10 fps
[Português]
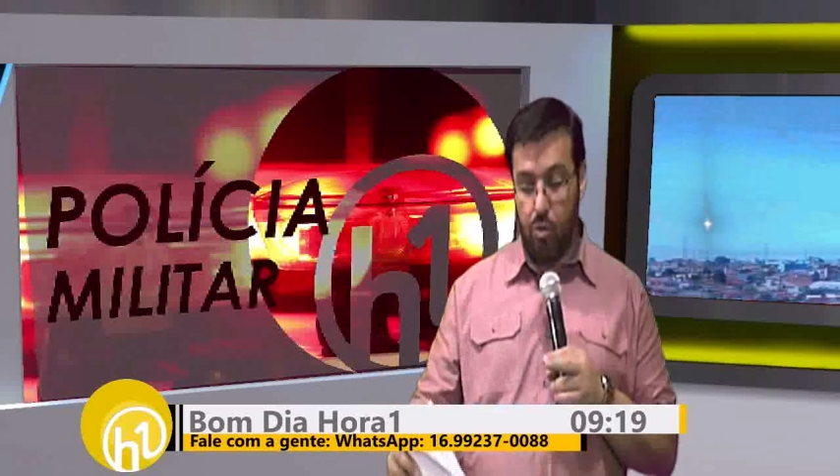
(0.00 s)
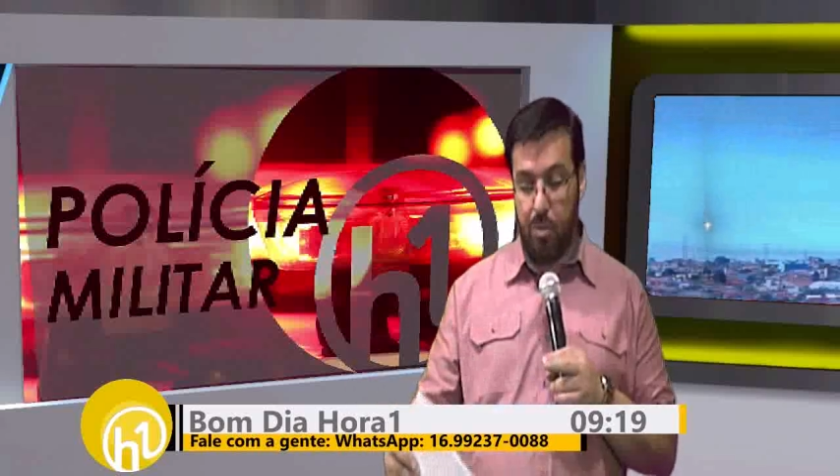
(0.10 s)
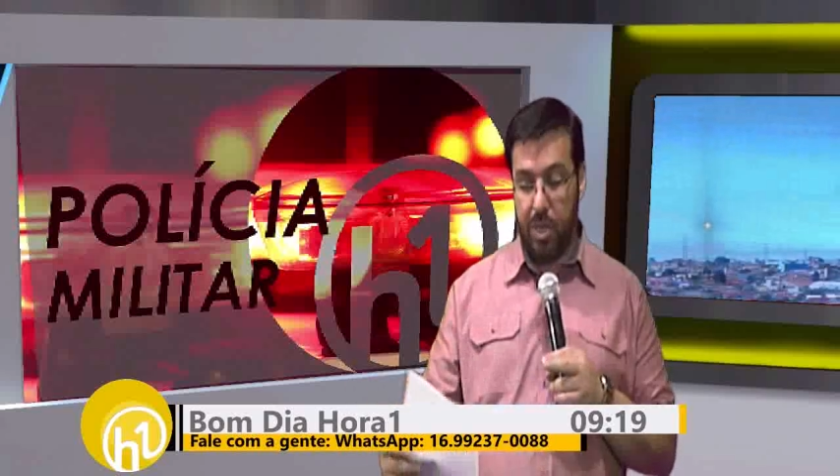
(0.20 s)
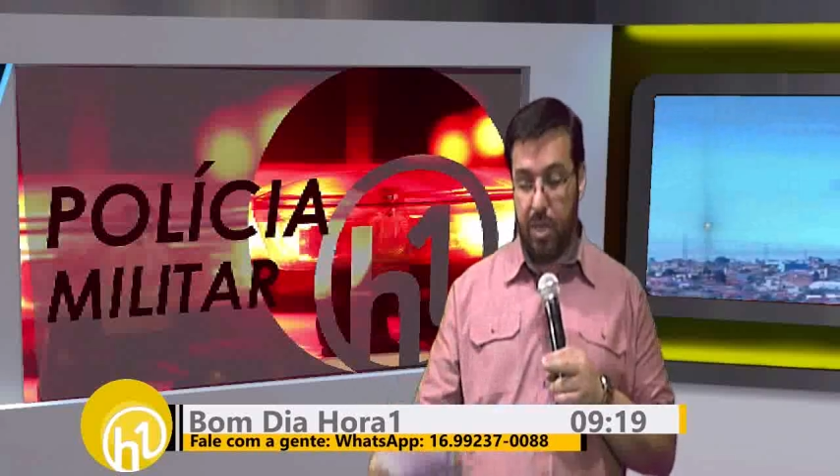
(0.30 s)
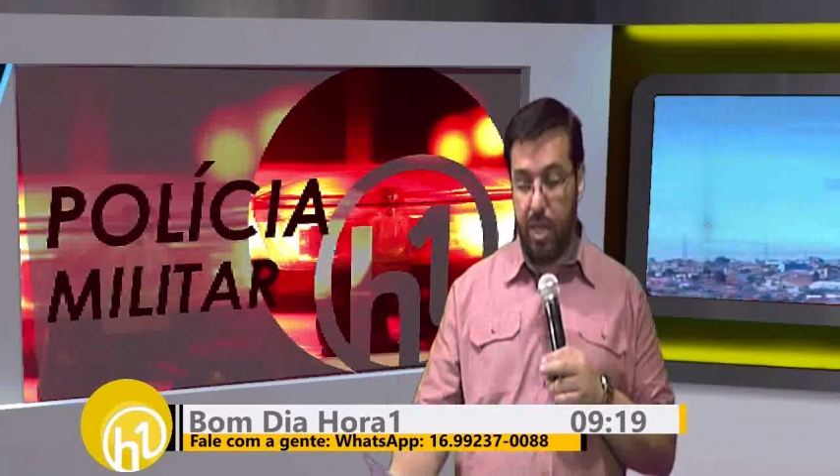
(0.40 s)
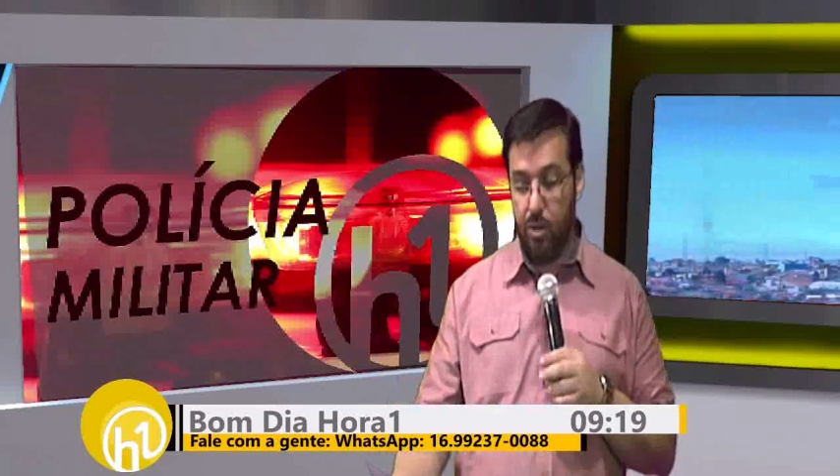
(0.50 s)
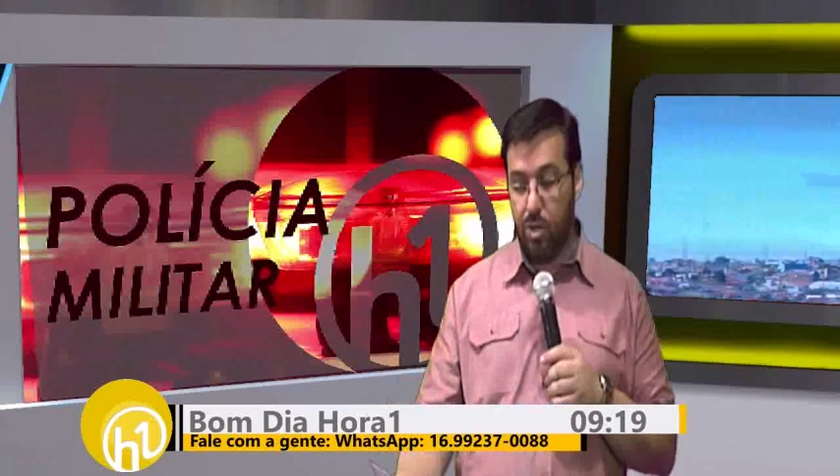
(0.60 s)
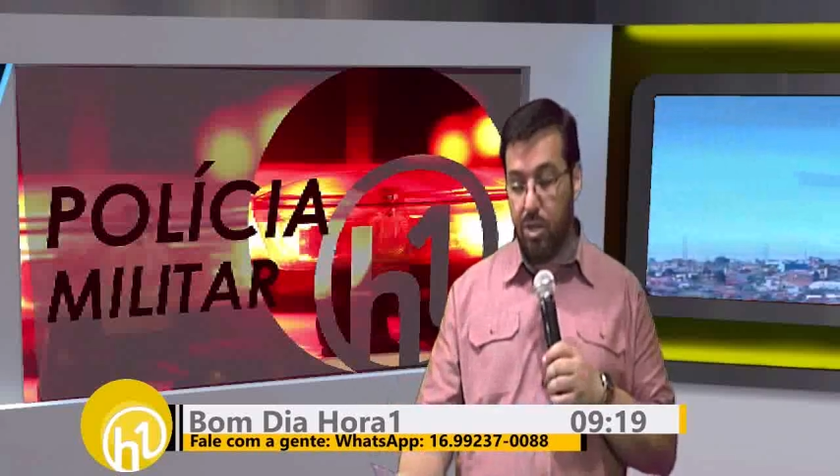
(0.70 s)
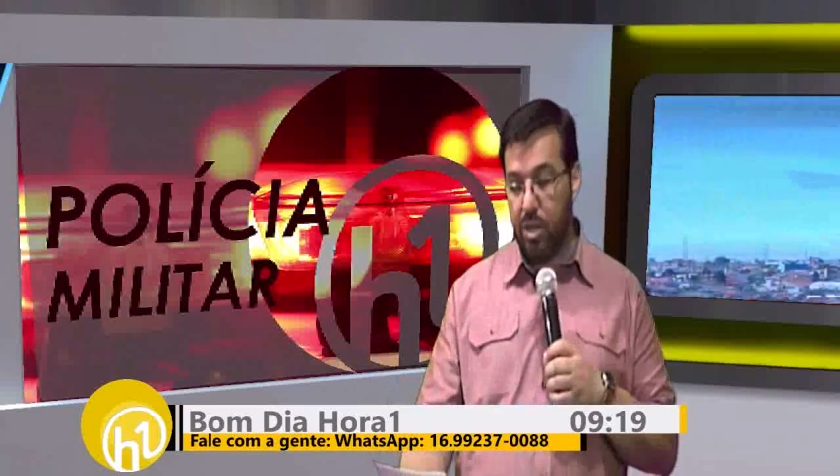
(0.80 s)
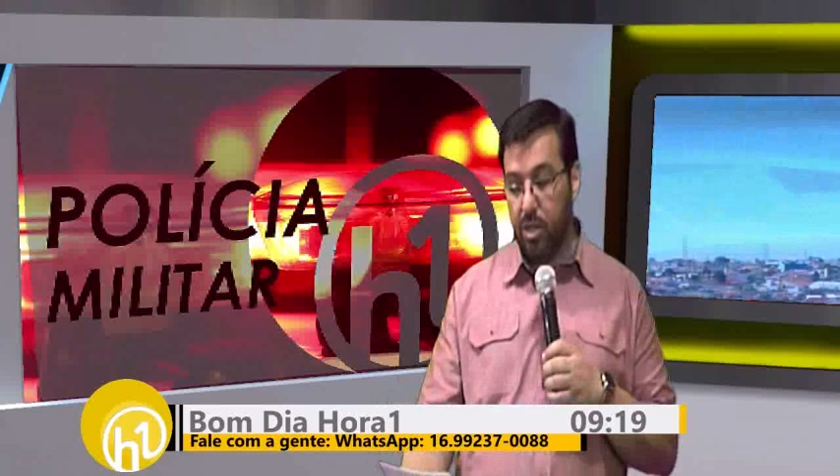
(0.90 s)
O
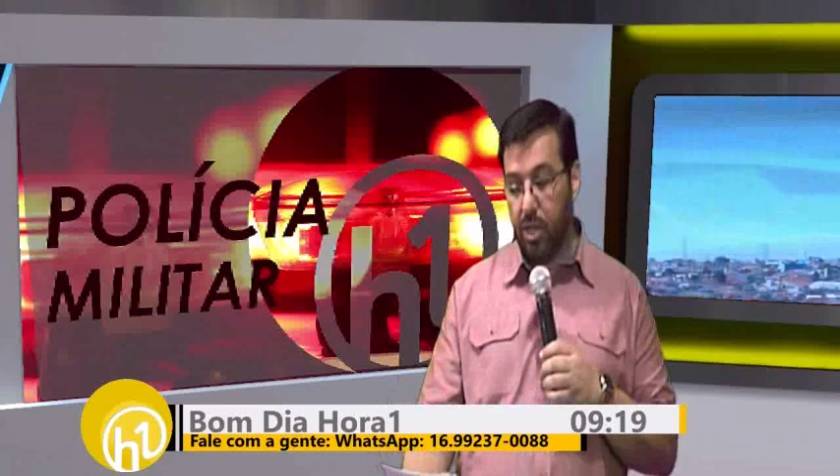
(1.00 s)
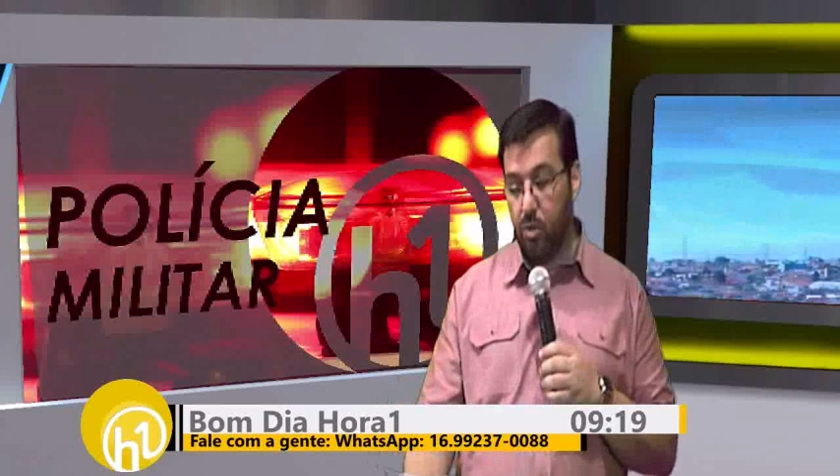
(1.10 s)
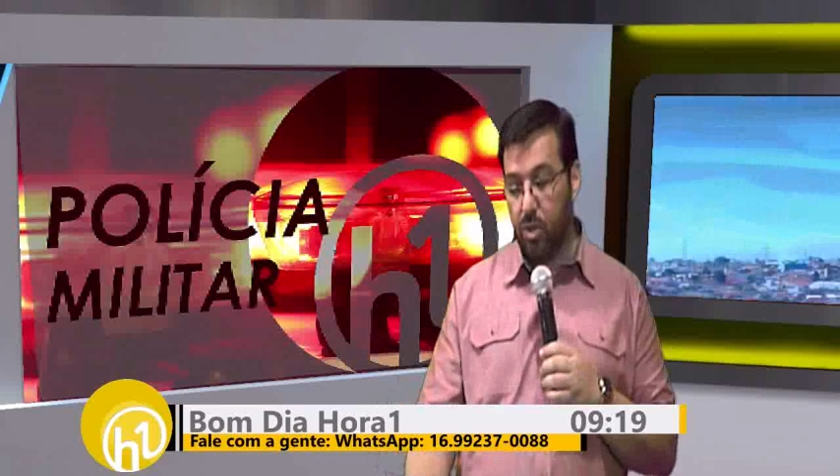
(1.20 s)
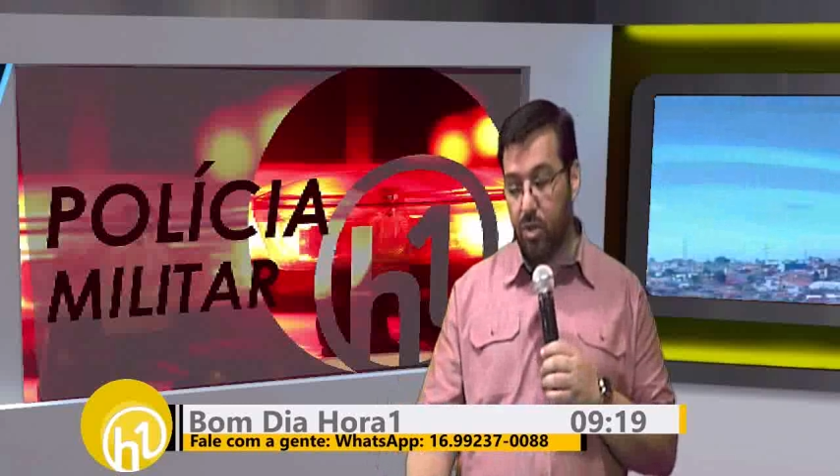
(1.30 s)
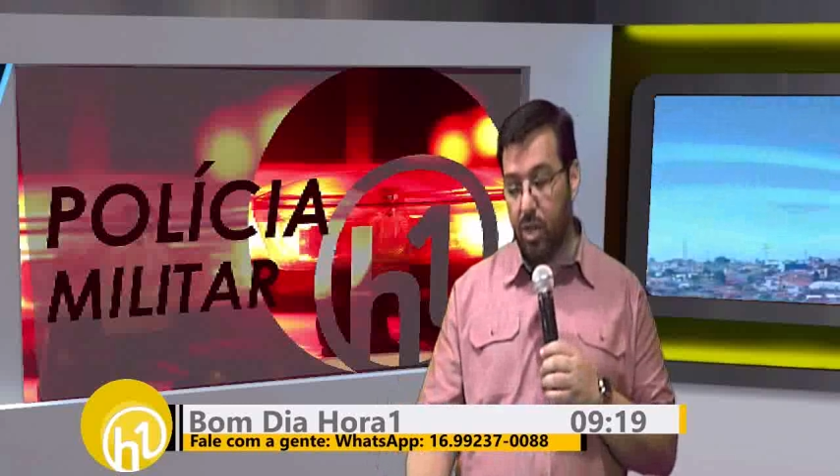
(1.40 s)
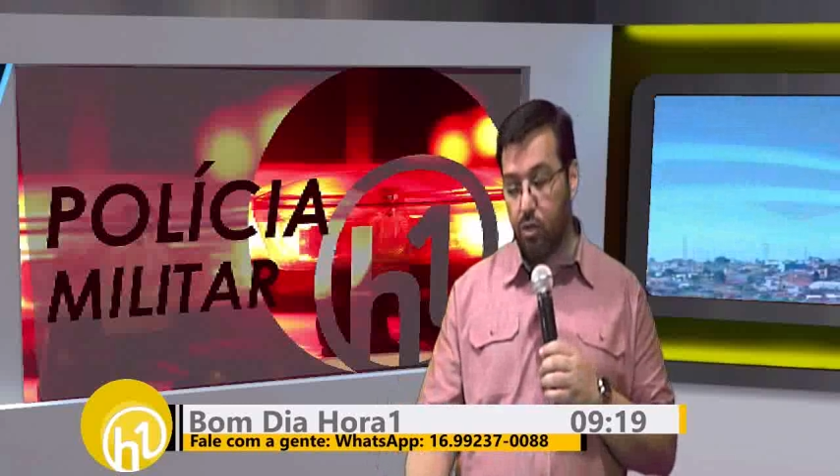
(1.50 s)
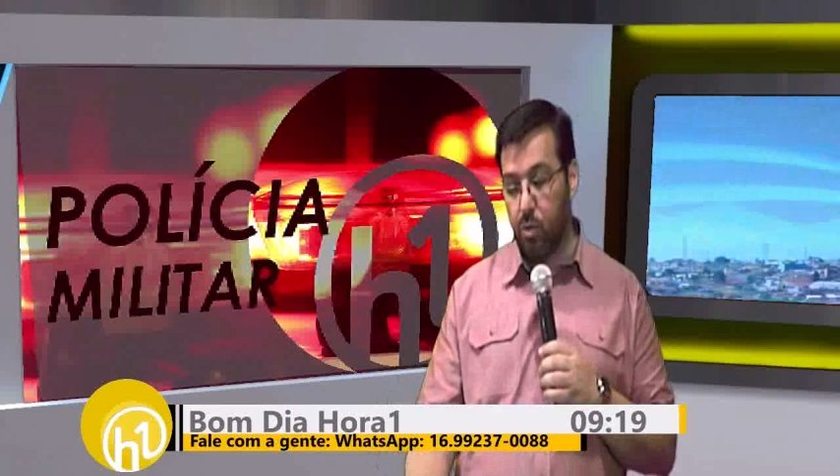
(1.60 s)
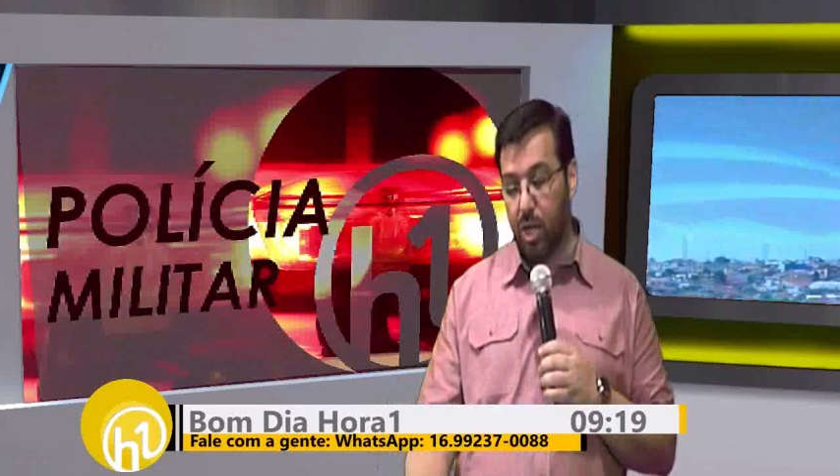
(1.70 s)
pedreiro de 32 anos,